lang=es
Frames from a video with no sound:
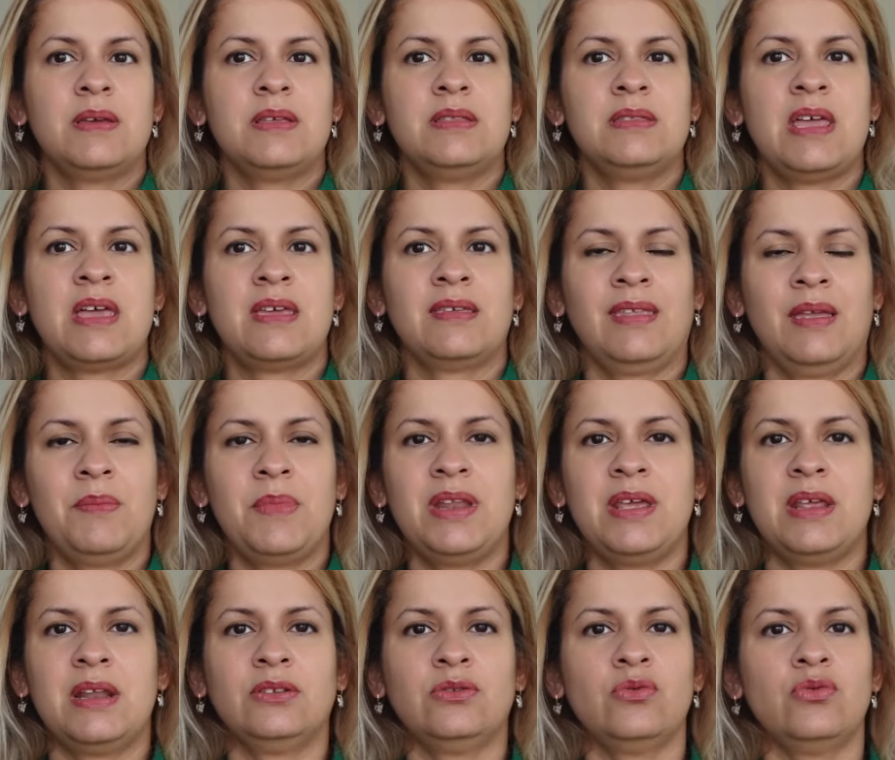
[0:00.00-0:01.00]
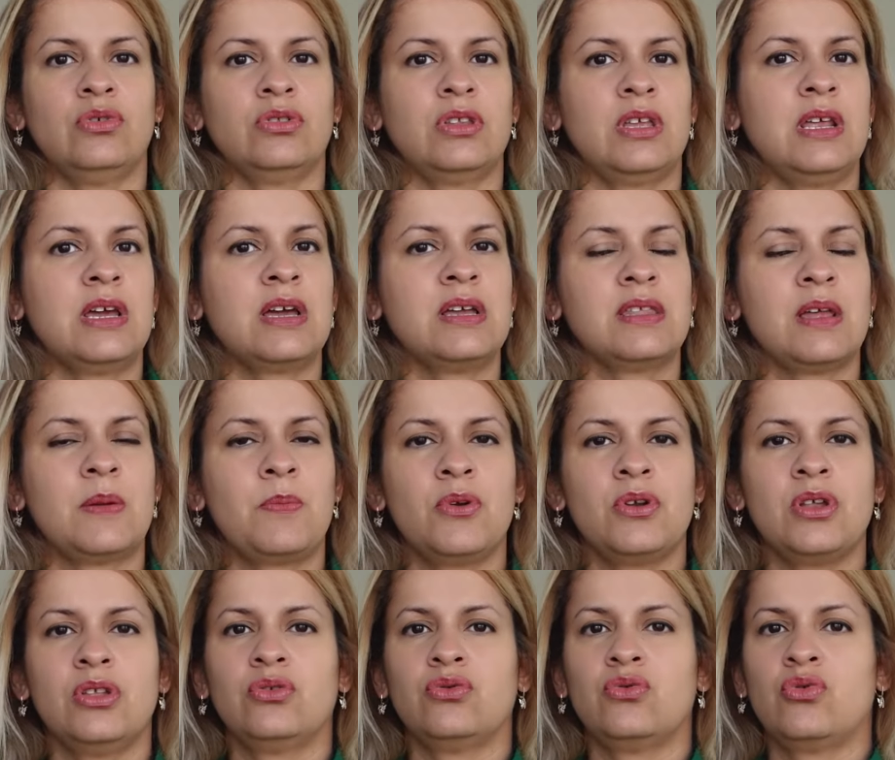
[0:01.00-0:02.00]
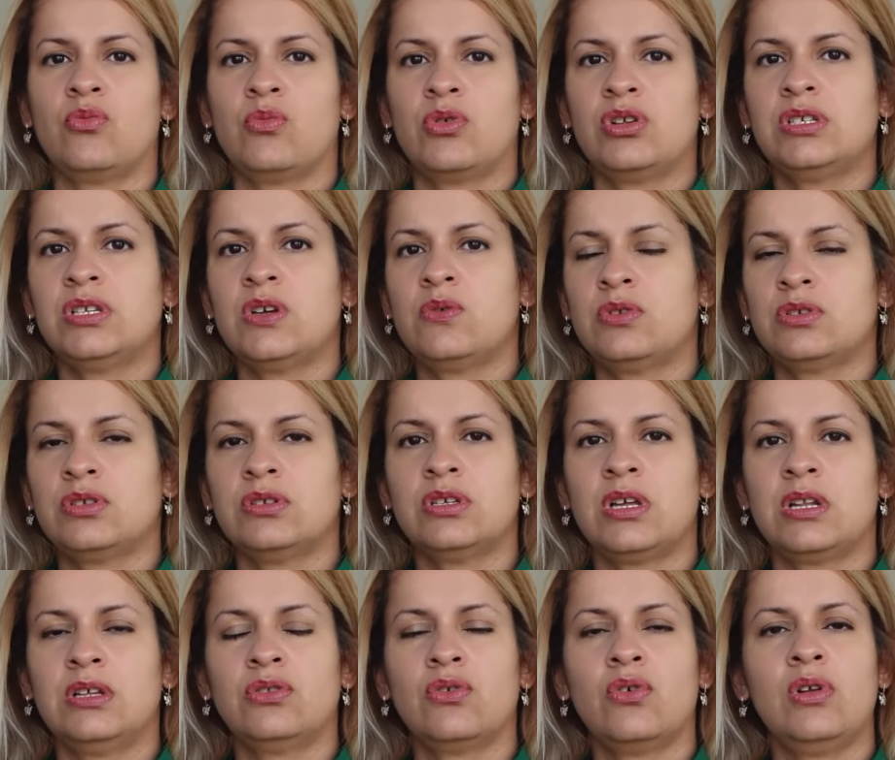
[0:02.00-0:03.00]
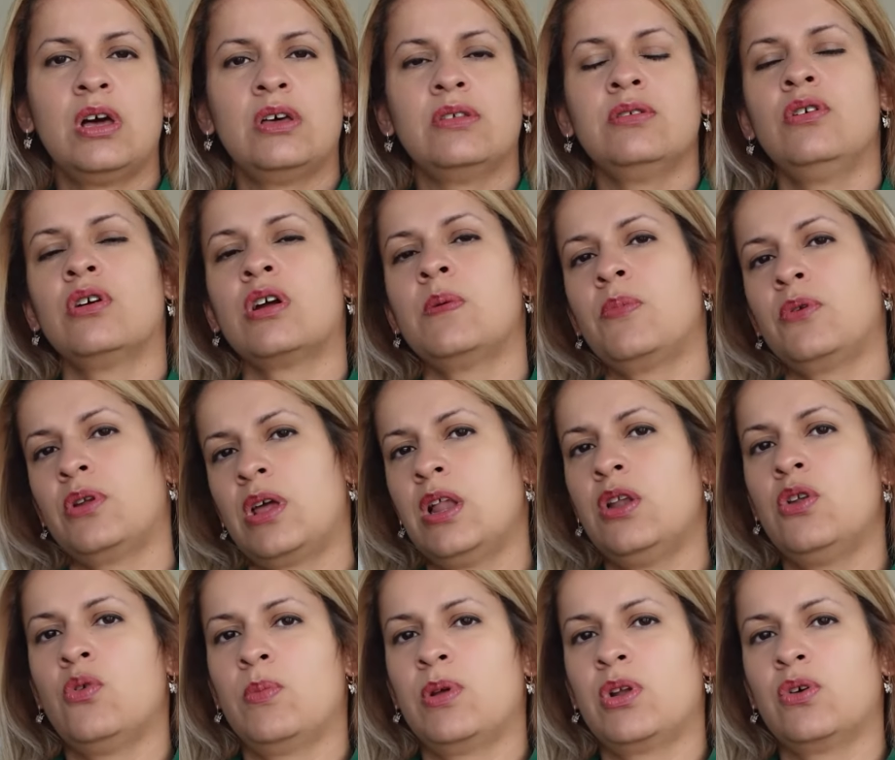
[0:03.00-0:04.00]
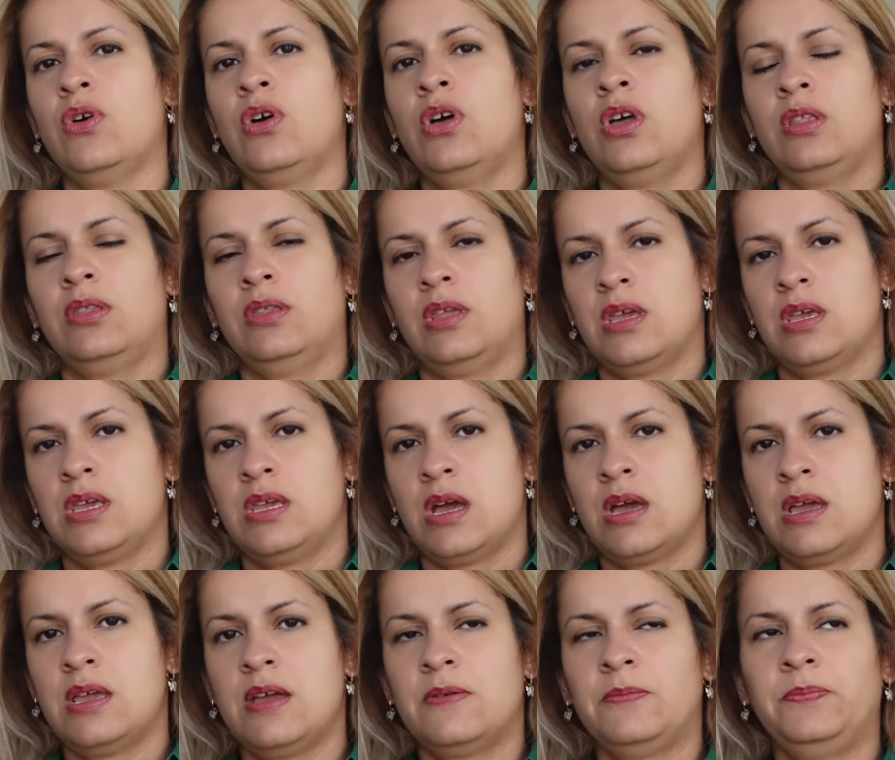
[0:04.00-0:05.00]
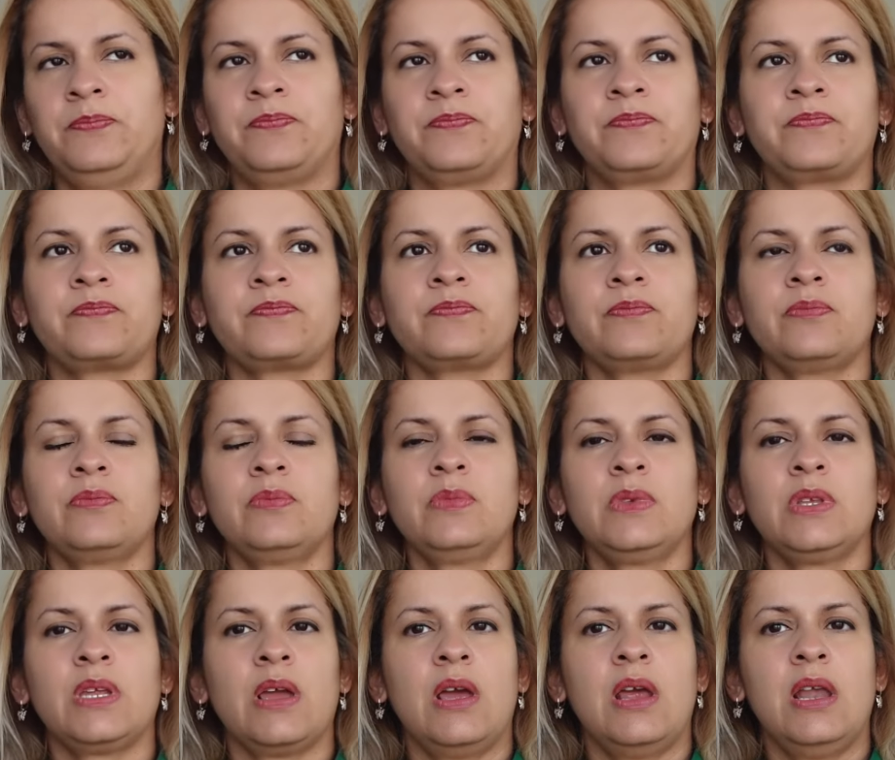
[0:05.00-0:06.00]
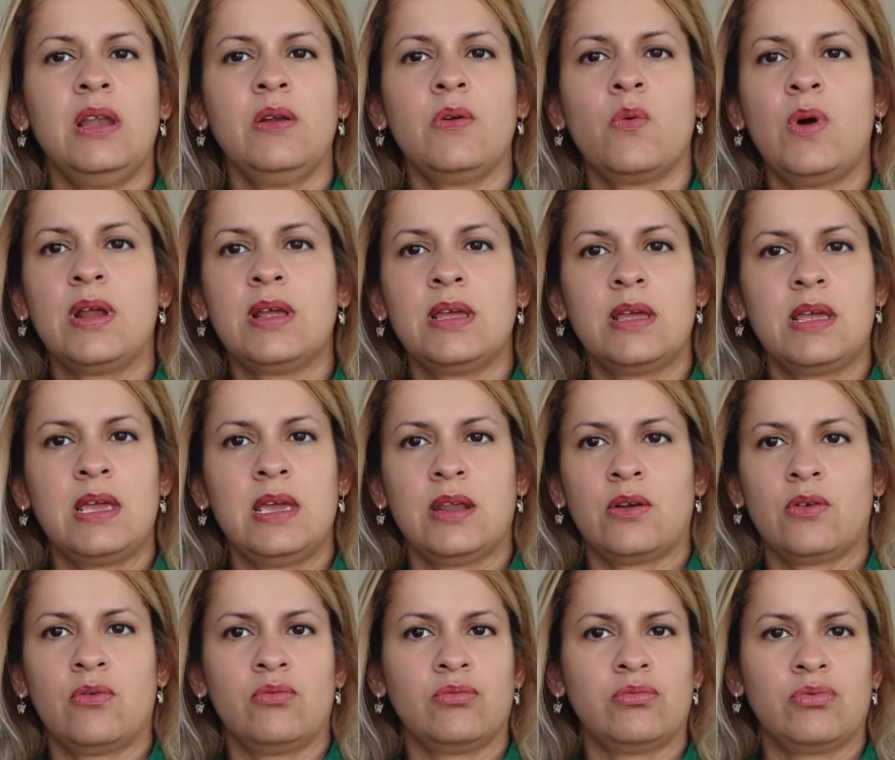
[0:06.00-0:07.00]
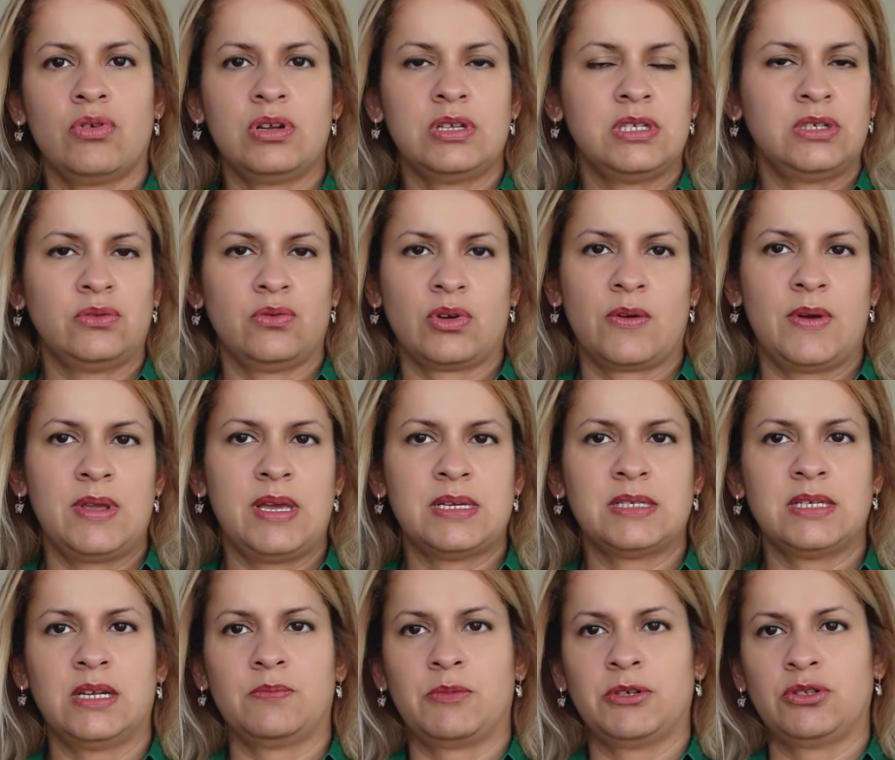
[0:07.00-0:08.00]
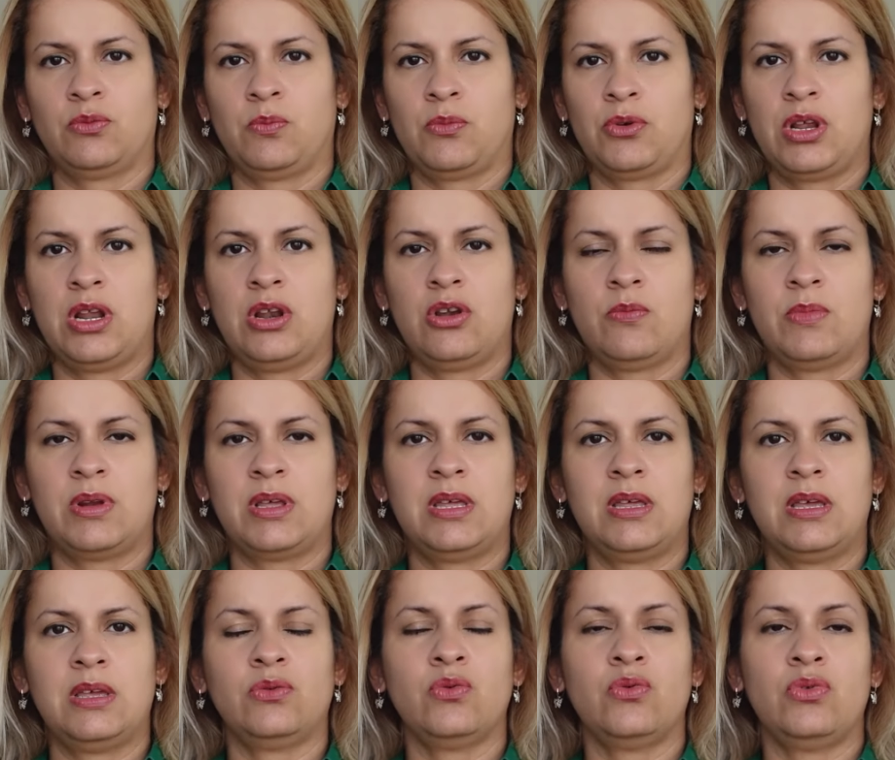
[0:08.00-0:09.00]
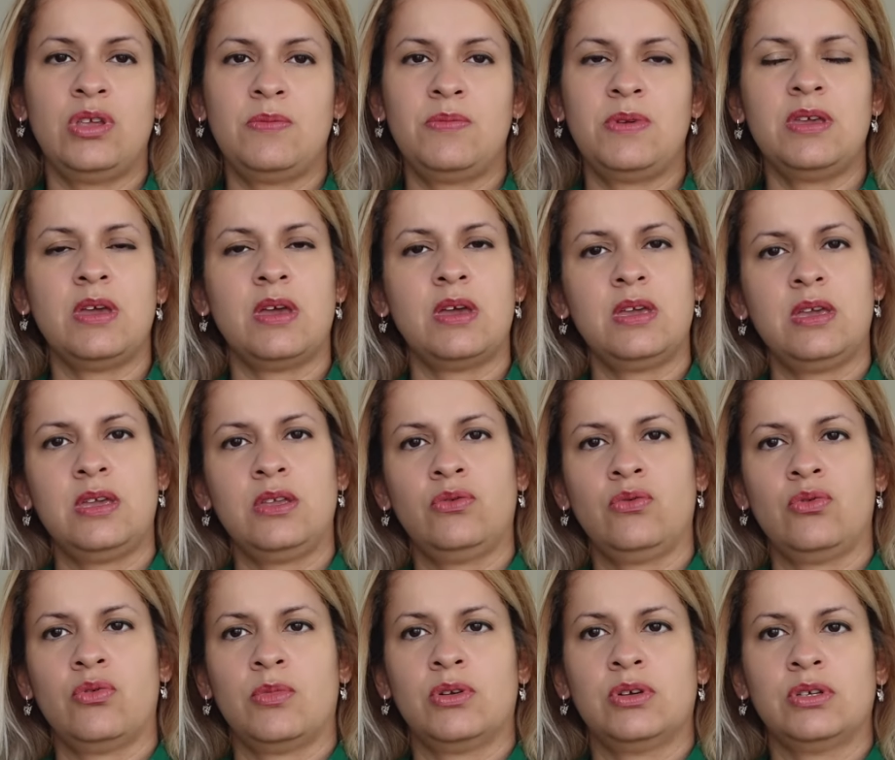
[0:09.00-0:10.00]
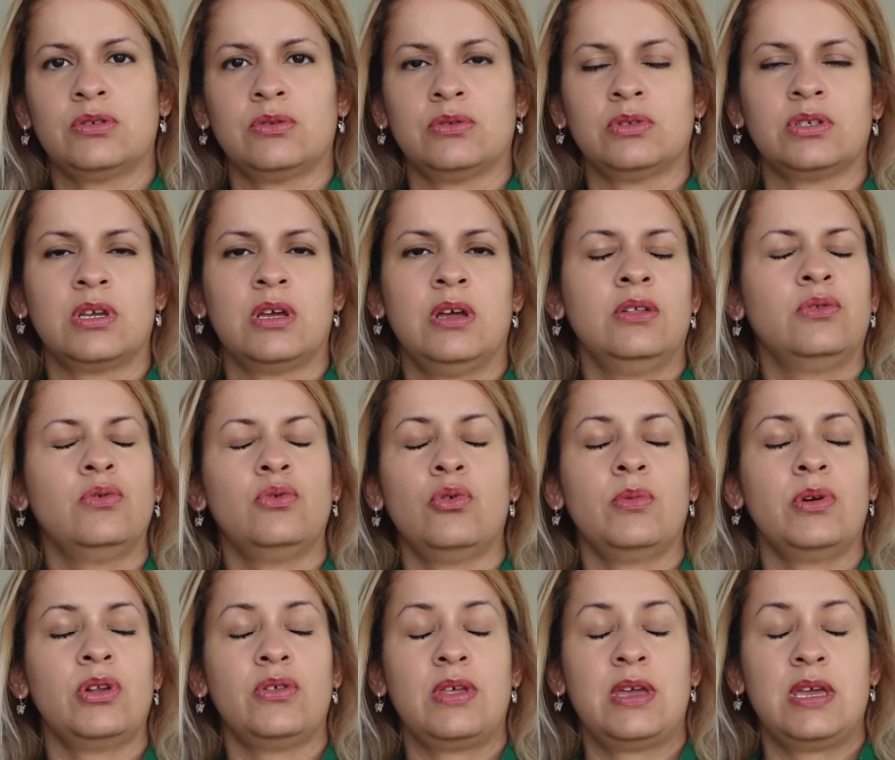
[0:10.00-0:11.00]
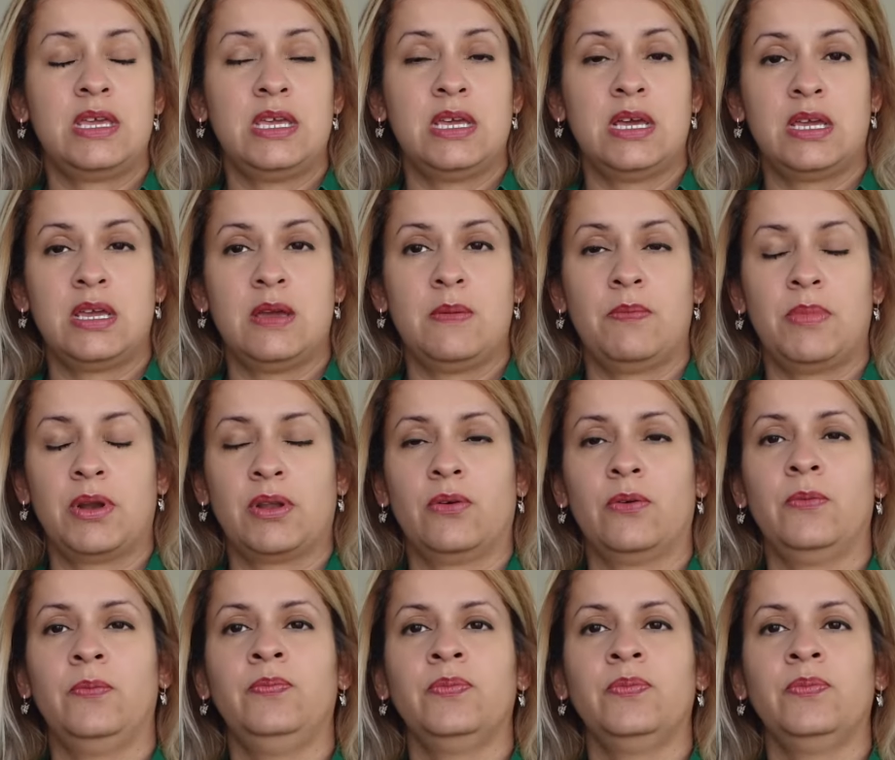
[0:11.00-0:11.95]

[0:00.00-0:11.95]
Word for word: De esta manera, tú no tienes que estar poniendo tu número de seguro social en todos lados, sino que pones el número de EIN en cualquier solicito que vayas a hacer. Pues tú pones el nombre de tu DBA y tu número de socio, tu número de EIN, perdón.